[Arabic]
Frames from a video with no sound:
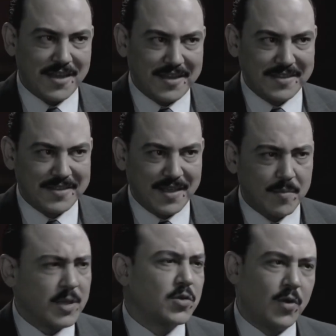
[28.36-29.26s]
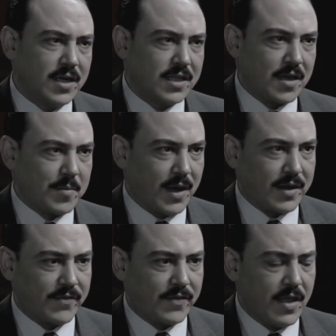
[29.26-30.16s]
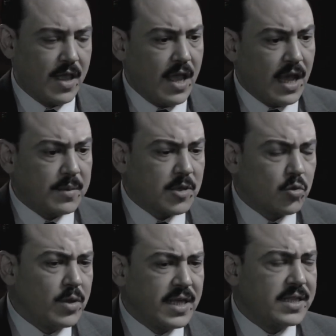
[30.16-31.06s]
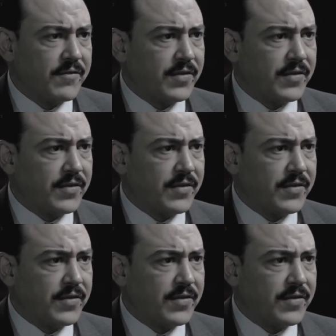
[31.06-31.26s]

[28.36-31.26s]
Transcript: انت بس وحياتك ما اعرف انا مشغول جدا في